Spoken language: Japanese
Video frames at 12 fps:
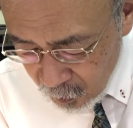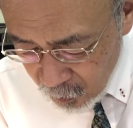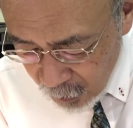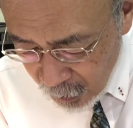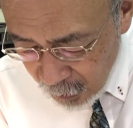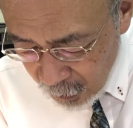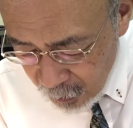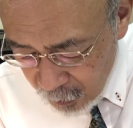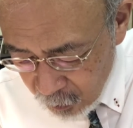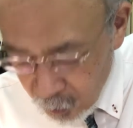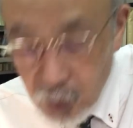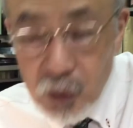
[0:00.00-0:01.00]
どが
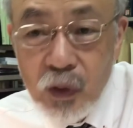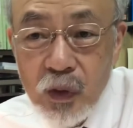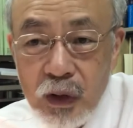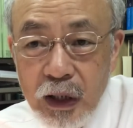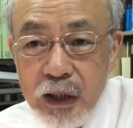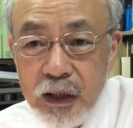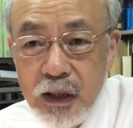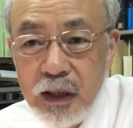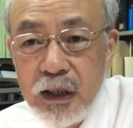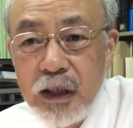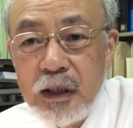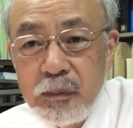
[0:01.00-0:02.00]
能動体で
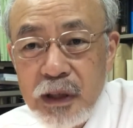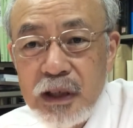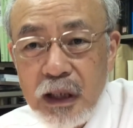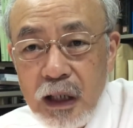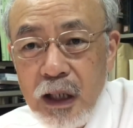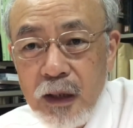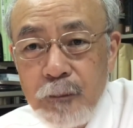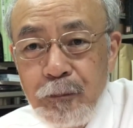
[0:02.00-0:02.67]
出てきますから